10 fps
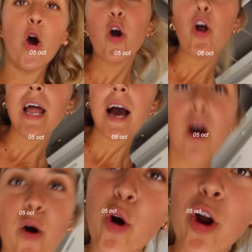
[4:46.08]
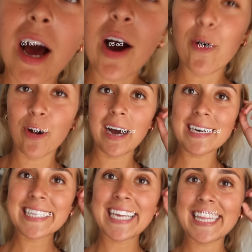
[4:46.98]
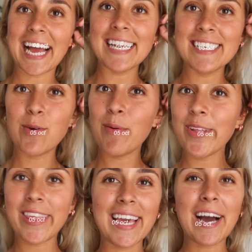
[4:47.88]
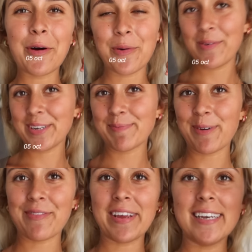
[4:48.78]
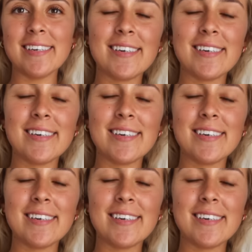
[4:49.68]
Hola, hola, hola. ¿Qué tal? Nuevo día, jueves, por fin.